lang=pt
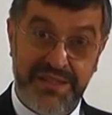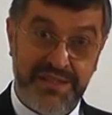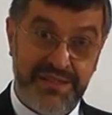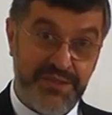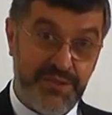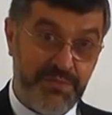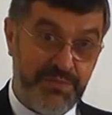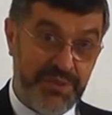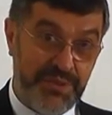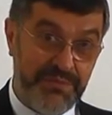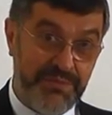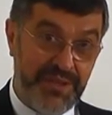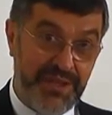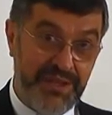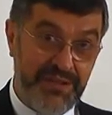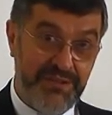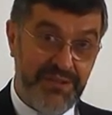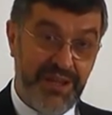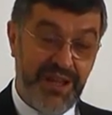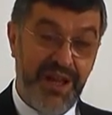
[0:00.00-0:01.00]
de 1
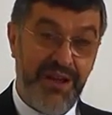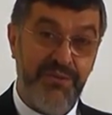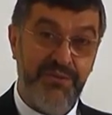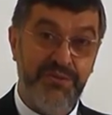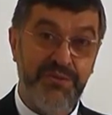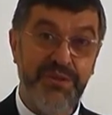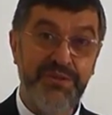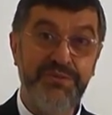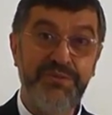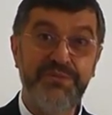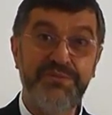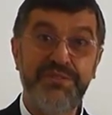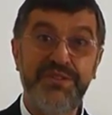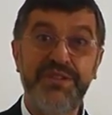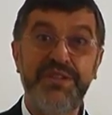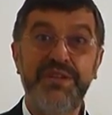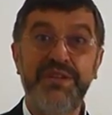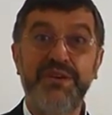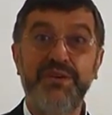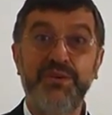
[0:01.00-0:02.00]
a 8
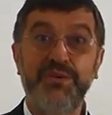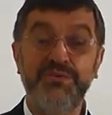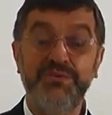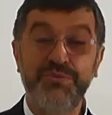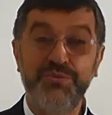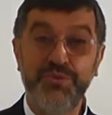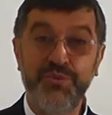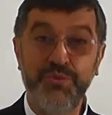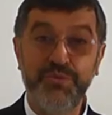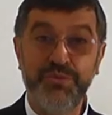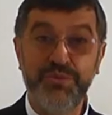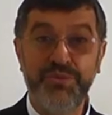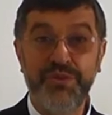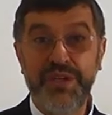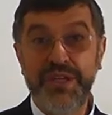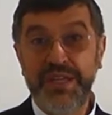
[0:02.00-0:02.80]
de outubro.